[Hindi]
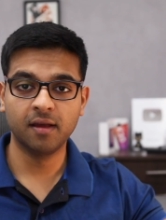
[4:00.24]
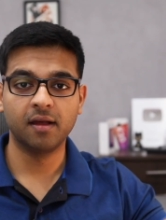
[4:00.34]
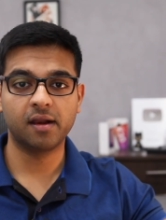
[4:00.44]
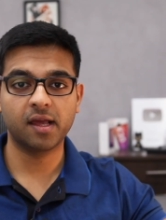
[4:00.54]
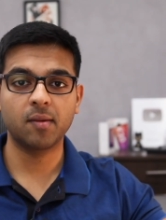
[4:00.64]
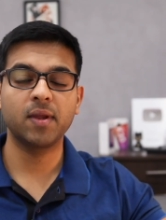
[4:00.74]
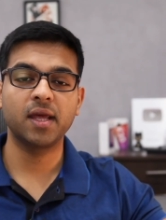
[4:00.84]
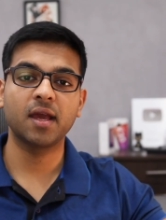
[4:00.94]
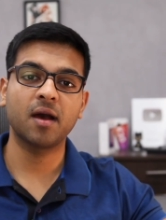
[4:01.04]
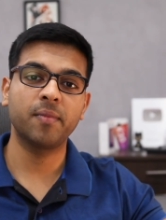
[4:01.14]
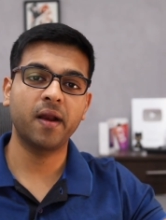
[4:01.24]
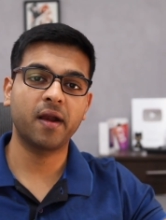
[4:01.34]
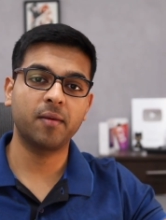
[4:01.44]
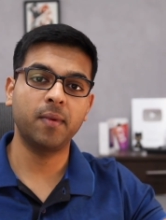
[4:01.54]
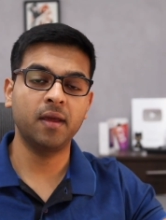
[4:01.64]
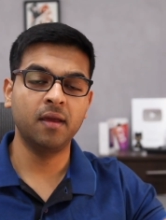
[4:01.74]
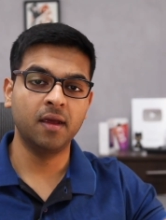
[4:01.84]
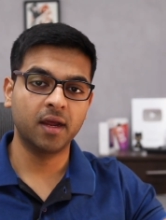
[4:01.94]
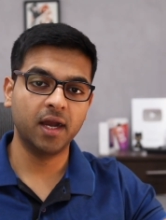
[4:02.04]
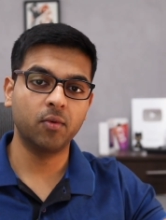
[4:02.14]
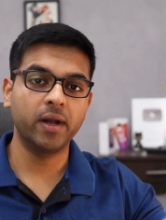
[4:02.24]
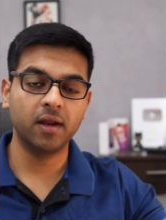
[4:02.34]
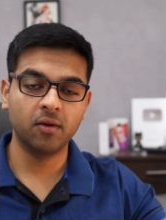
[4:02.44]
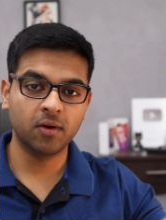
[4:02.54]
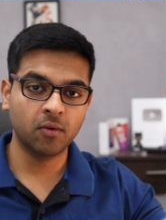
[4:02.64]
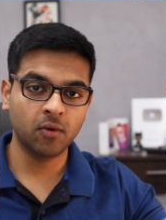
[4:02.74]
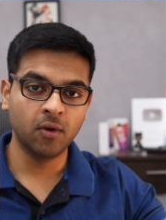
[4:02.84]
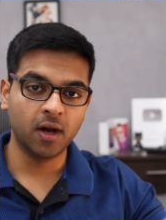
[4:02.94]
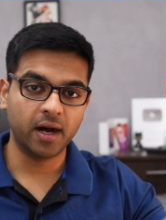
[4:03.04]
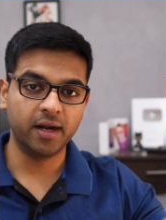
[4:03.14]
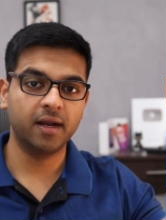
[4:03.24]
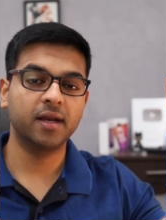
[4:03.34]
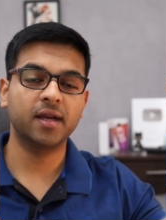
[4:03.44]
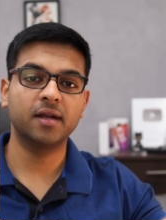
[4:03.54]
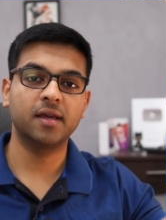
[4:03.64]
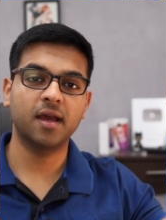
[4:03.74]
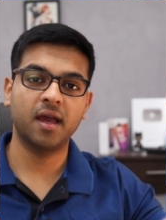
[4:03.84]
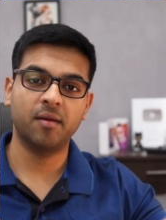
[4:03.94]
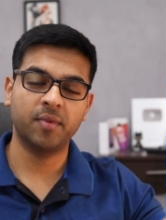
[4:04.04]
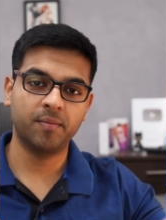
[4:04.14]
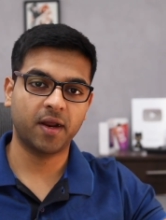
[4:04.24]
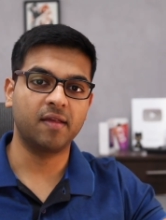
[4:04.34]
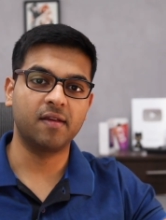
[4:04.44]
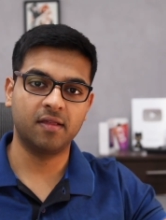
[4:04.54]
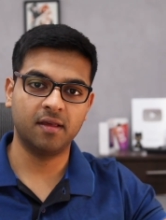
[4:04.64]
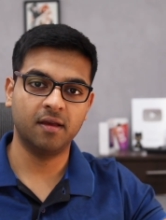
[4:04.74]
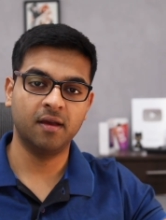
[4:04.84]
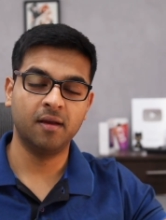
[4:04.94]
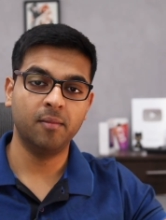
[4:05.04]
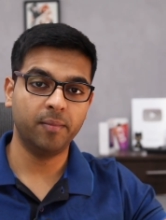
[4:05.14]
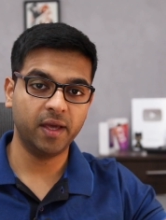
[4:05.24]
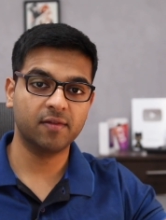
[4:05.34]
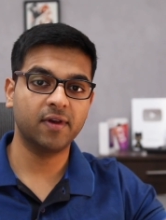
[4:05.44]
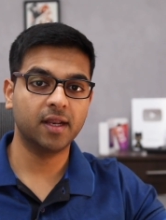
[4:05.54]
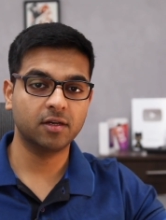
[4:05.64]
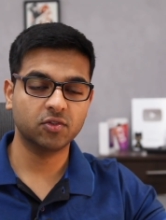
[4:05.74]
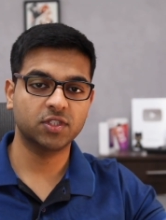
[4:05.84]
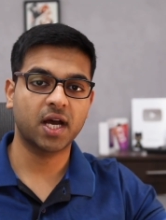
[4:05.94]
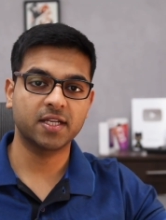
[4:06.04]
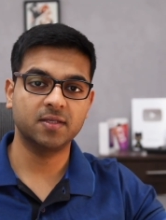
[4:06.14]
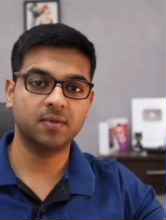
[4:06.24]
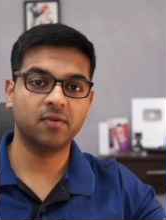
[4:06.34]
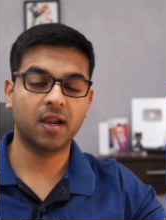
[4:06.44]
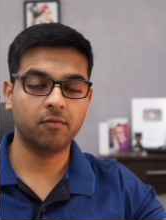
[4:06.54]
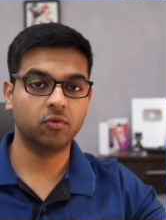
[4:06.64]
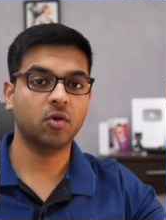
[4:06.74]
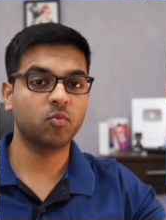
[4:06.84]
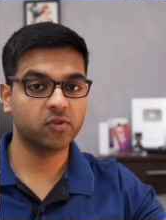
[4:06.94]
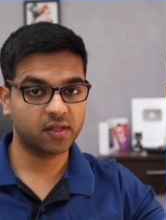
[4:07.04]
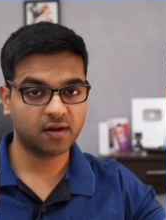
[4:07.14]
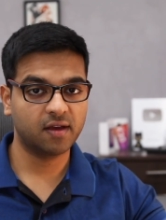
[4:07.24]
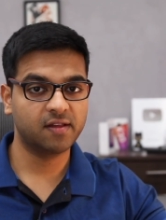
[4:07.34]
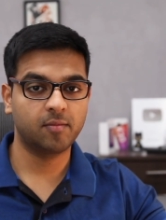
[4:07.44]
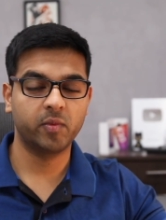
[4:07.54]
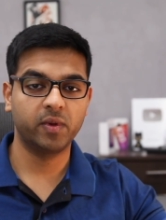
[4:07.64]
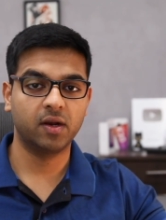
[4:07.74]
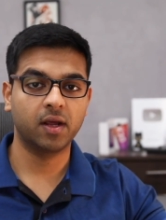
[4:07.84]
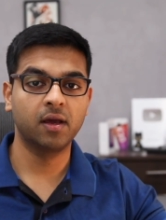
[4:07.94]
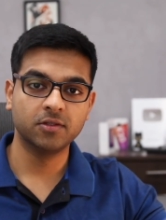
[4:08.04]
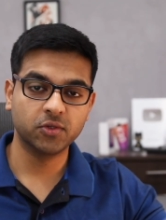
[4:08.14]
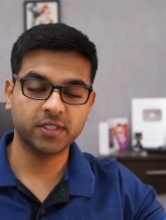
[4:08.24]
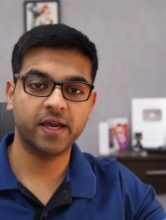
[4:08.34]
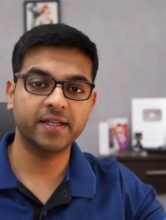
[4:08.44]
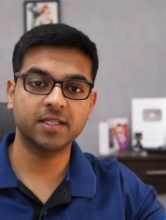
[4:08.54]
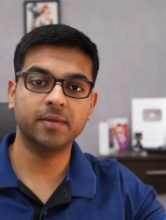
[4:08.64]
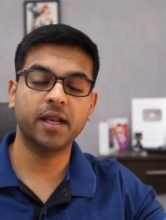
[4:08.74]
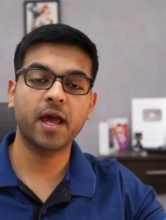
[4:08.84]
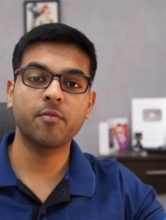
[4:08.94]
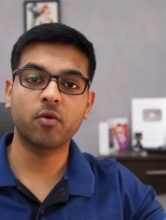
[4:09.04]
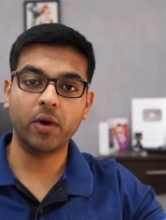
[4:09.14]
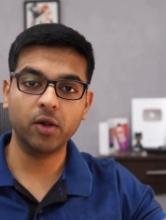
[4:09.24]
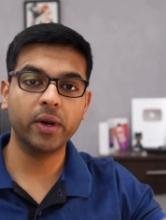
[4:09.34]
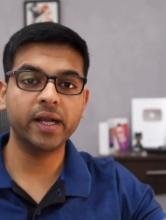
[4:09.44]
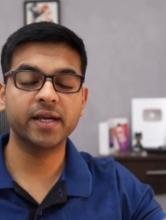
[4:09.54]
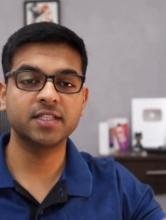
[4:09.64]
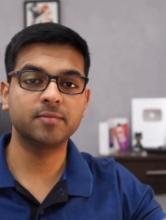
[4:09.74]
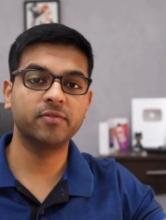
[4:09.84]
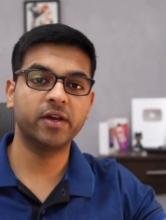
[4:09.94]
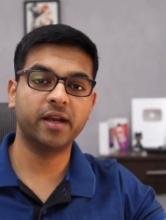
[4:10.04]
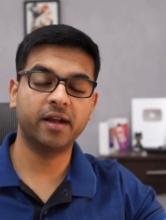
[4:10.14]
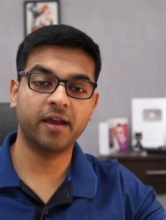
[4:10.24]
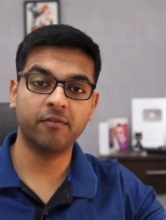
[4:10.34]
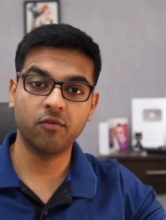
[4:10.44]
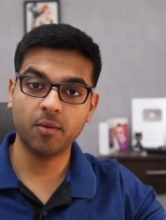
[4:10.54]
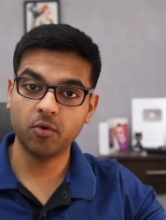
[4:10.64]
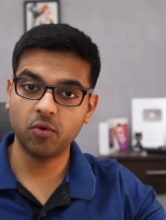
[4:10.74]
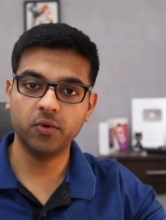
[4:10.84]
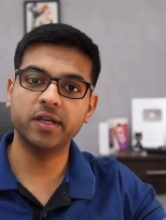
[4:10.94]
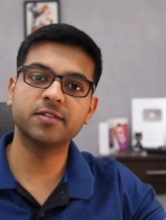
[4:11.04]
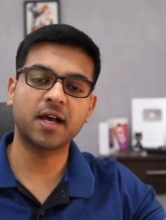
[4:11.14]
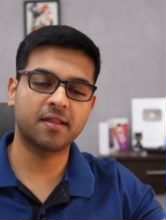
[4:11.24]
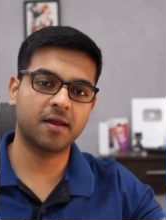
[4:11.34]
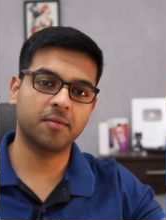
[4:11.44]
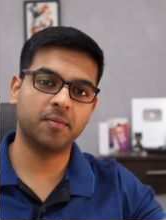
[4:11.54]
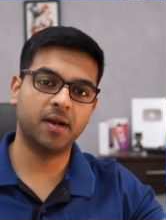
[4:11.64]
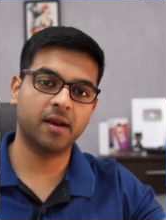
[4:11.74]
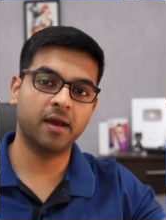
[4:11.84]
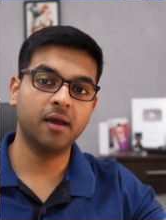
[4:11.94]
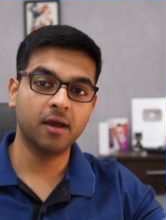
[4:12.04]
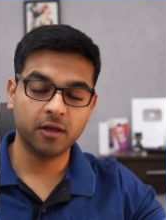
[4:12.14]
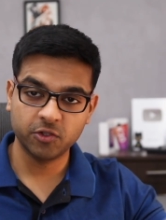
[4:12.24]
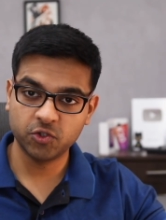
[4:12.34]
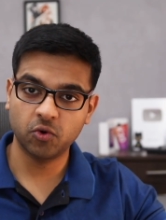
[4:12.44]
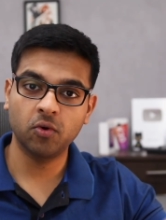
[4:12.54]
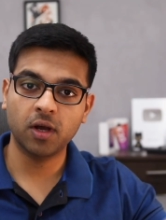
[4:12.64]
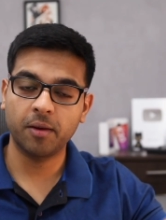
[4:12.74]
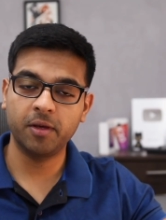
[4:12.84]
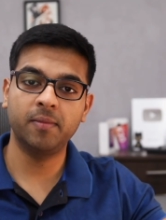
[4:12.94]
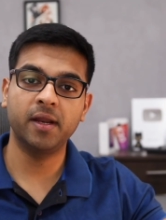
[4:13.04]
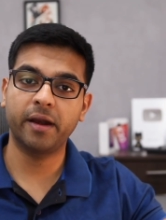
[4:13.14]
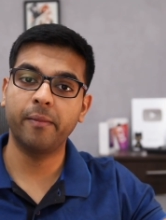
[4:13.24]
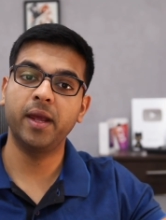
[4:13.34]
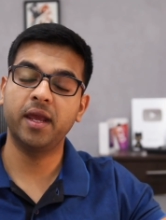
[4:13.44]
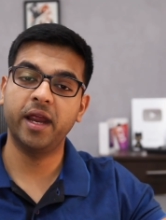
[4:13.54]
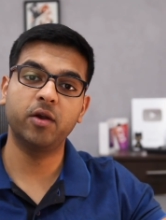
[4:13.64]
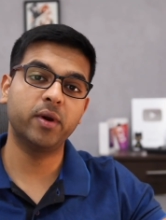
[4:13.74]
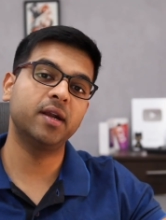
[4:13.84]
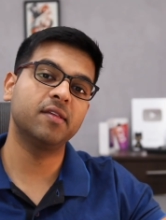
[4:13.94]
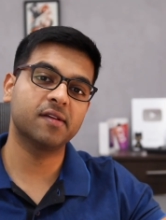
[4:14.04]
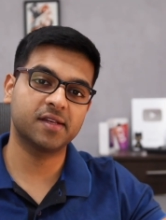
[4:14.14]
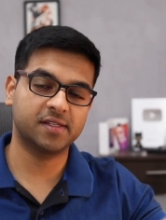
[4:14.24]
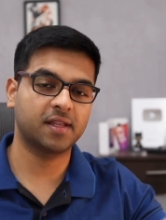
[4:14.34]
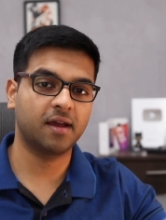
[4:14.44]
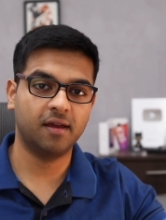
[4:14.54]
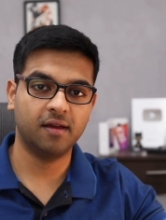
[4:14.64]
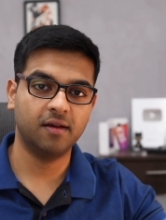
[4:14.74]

Realme ने यहाँ पे Redmi K20 को अंडर किया है अपने प्राइसिंग से बेस वेरिएंट जो चार जी वाला है वो तो आपको सत्रह हज़ार में मिल रहा है जो छः बी रैम और वन ट्वेंटी एट जीबी वेरियंट है वो आपको उन्नीस हज़ार में मिल रहा है जो अभी भी के ट्वेंटी से सस्ता है